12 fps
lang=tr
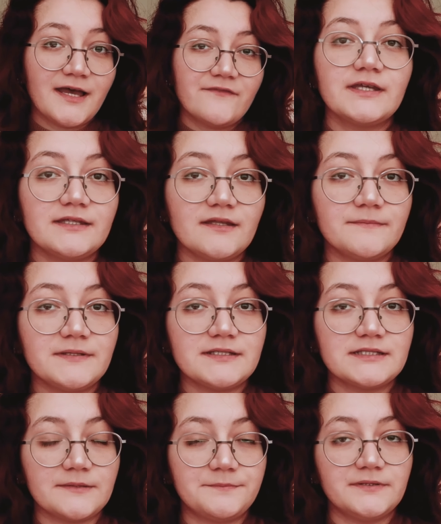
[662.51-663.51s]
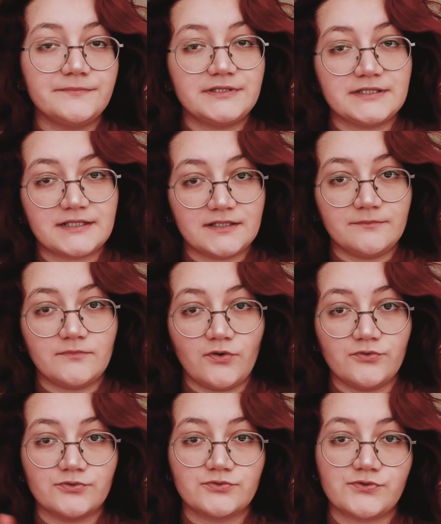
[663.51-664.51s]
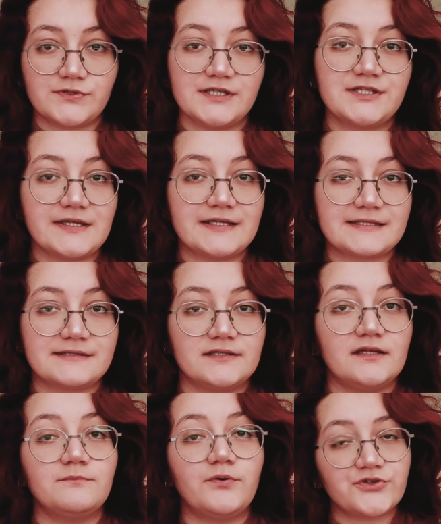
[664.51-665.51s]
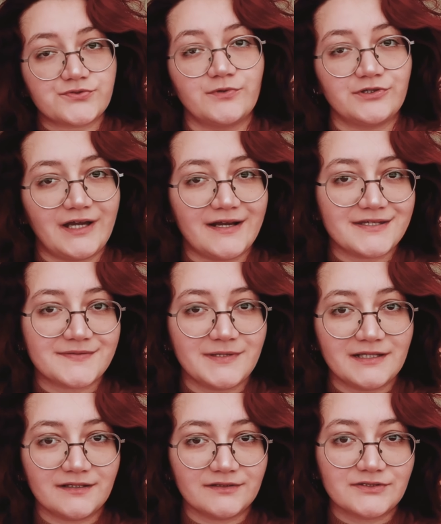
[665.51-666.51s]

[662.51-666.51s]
Ve yine bir yapı yapım yıkım örüntüsü içerisinde postmodernizmi ele